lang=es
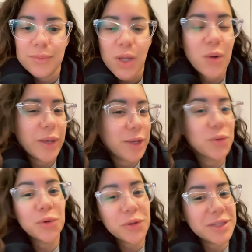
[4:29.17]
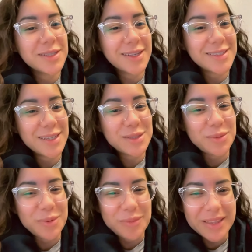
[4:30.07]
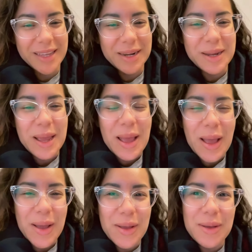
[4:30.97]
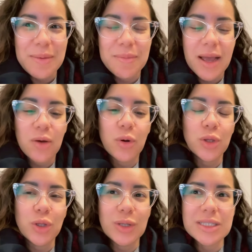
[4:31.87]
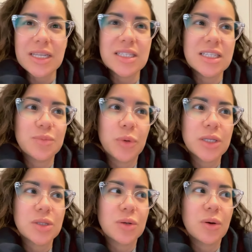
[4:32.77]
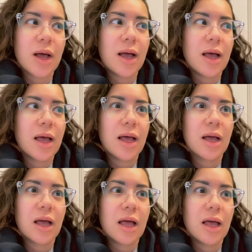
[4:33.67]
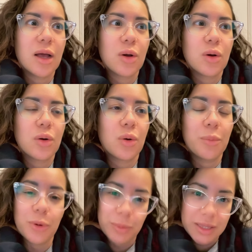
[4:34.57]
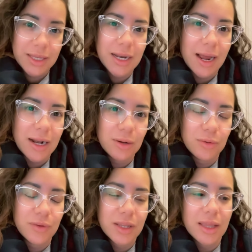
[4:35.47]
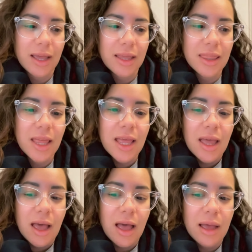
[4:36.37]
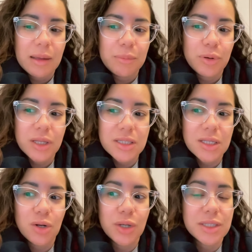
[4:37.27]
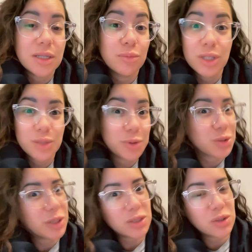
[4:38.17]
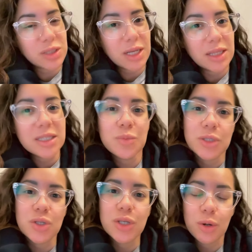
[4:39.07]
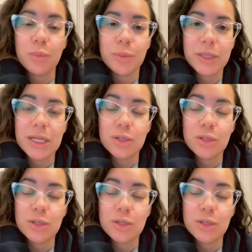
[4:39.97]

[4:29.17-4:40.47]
Ok, Google dice que sí es comprometer. cuando no estás dispuesto a, a comprometer algo, ¿verdad? Ah, por decirlo así, muchas personas no están dispuestos a comprometer